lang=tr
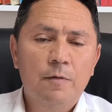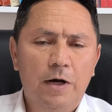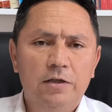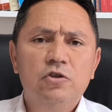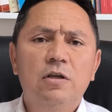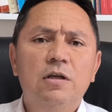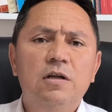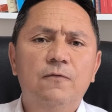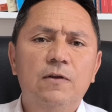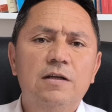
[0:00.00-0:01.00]
Padişahlar
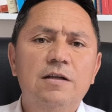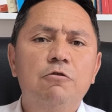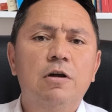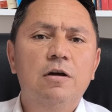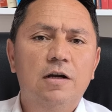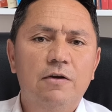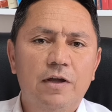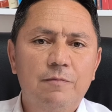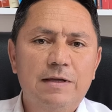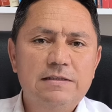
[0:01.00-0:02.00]
kafalarına göre karar
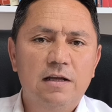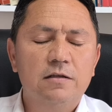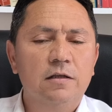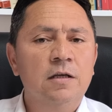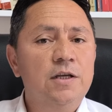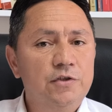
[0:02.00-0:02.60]
vermezlerdi.